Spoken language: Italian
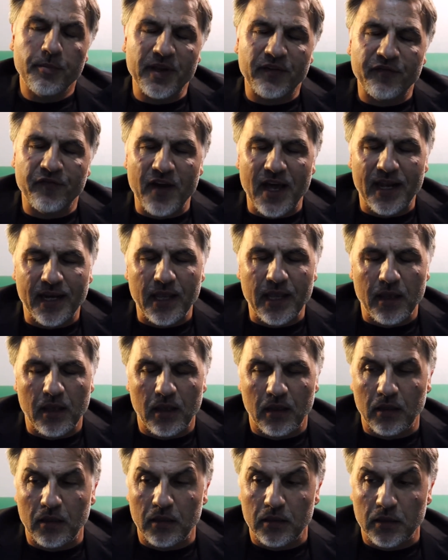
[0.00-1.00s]
per
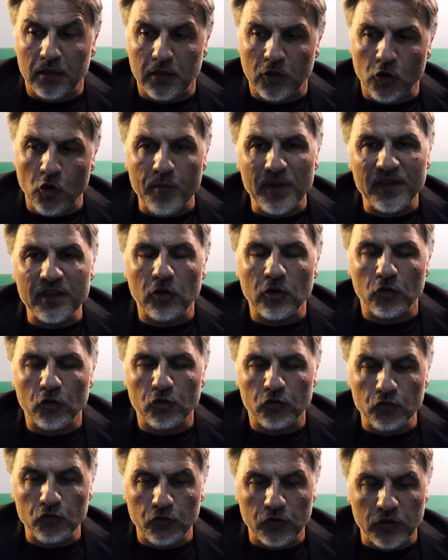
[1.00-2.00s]
fare eh, come dicono
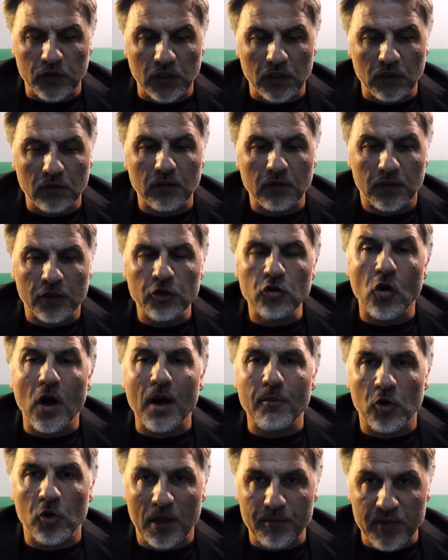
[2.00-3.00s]
tutti io
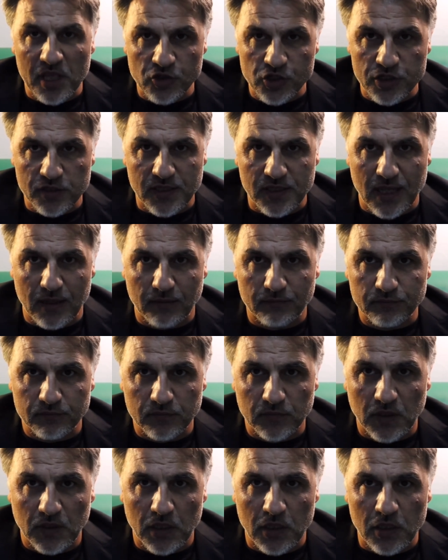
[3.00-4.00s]
amo la mia città,
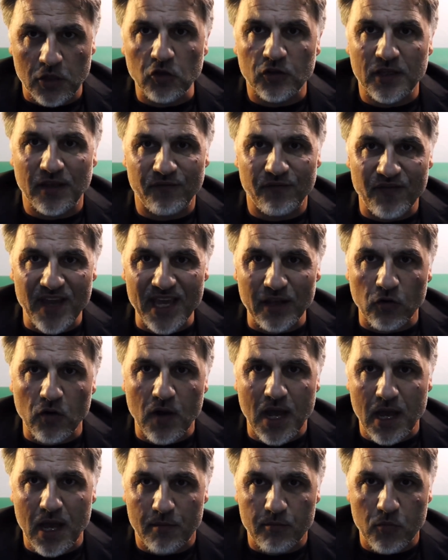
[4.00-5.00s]
io davvero
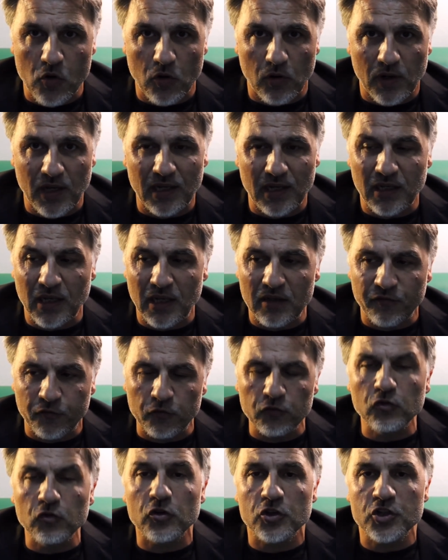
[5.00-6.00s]
amo il
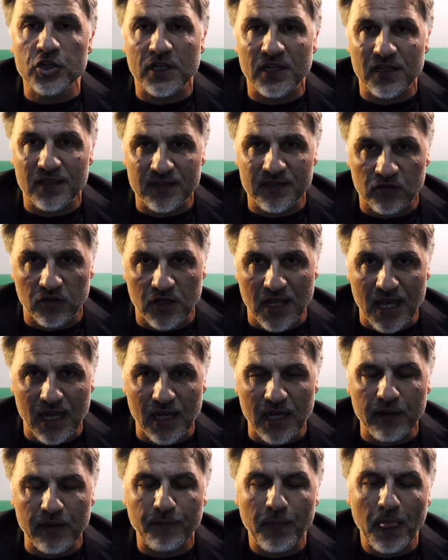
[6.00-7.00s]
futuro
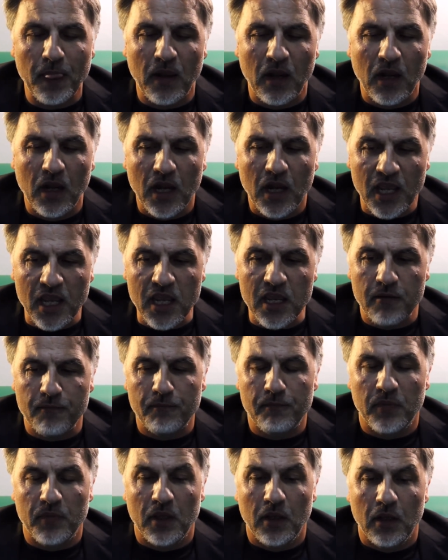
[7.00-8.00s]
generazionale
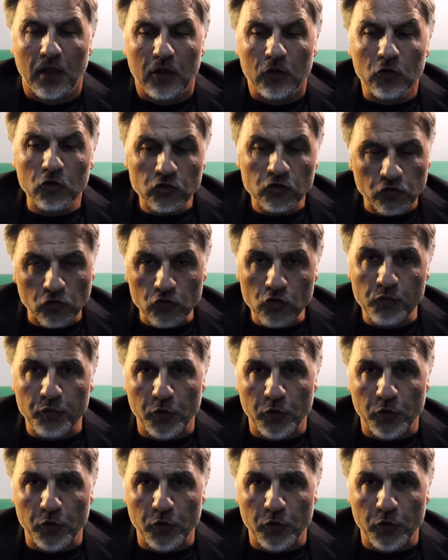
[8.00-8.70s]
e non sono un